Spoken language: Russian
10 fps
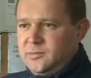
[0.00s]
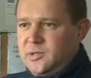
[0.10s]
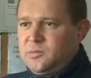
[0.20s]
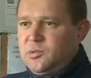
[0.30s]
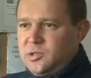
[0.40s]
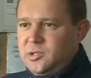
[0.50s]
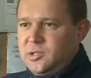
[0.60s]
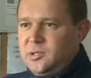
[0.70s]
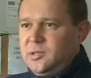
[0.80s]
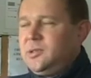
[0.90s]

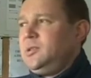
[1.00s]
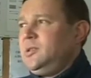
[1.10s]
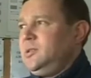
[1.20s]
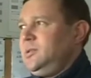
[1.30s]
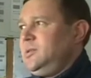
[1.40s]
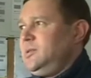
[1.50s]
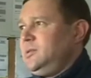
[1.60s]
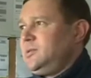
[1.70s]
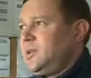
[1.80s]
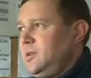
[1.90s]
возможные
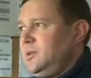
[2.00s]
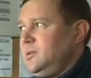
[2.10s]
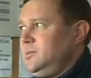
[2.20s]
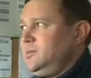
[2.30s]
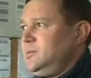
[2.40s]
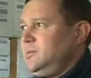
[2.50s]
Э, такие э,